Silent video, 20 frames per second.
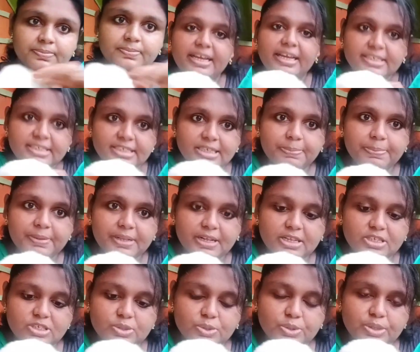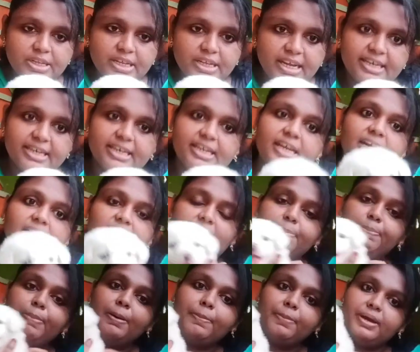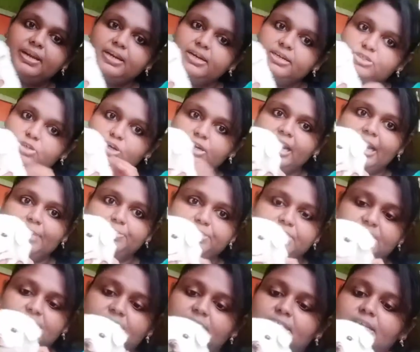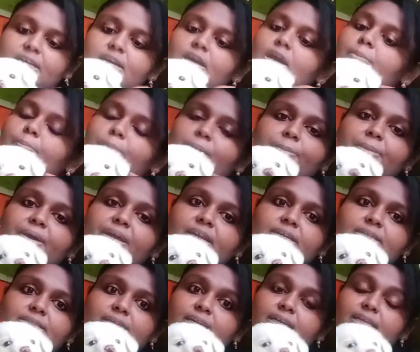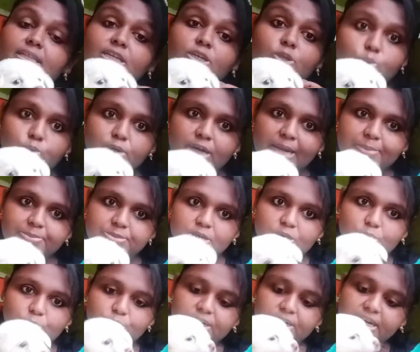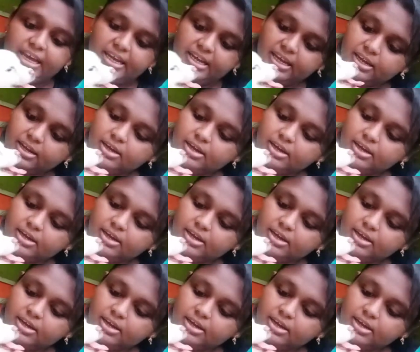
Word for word: నెక్స్ట్ చెప్పదలుచుకుంది ఏంటి అని అంటే పమేరియన్స్లో టైప్స్ అండి పమేరియన్స్ అనేది టూ టైప్స్లో ఉంటాయి